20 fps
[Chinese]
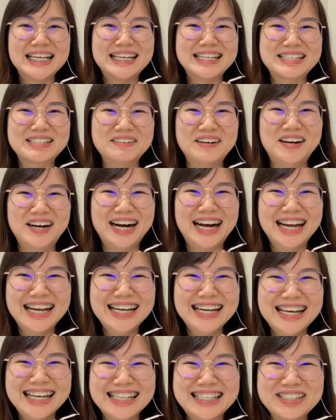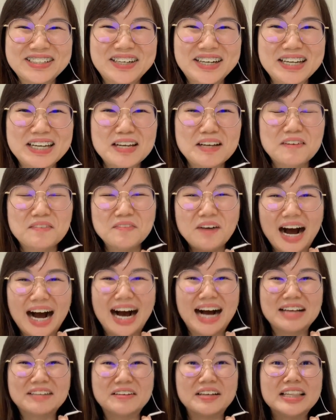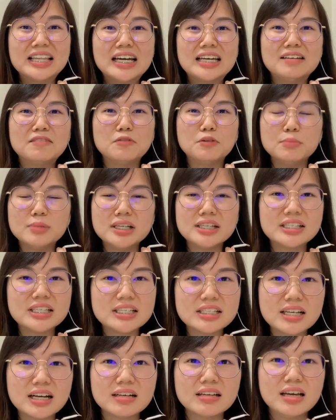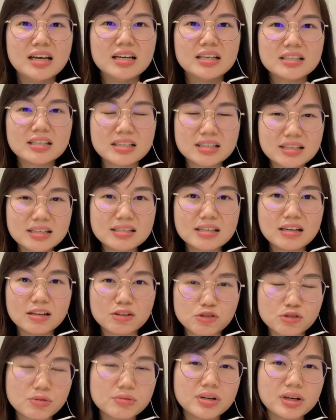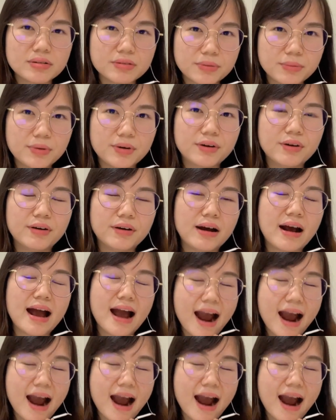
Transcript: 什么就会哇，原来我们的心脏真的是很重要的哦。